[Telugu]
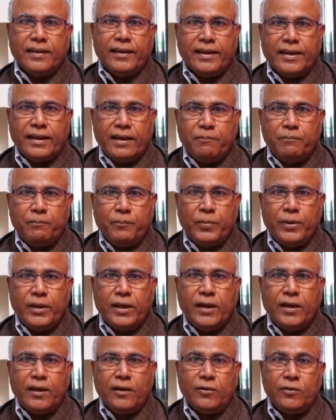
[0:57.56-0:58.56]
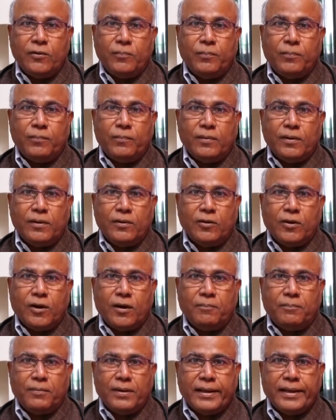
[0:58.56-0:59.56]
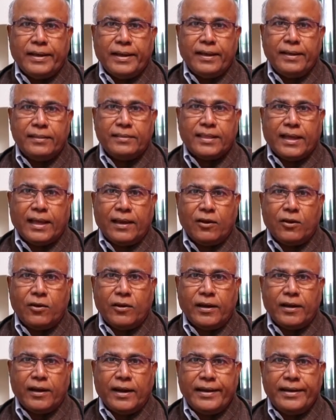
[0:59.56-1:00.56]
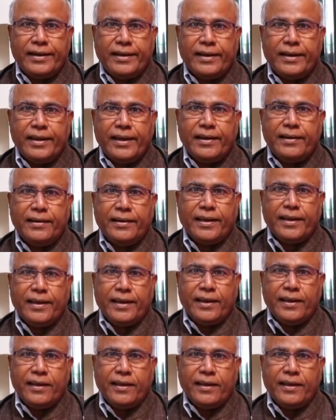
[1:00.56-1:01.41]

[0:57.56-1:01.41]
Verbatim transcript: ఇక పేలు లోపలికి తల్లో అంటినాయి అంటే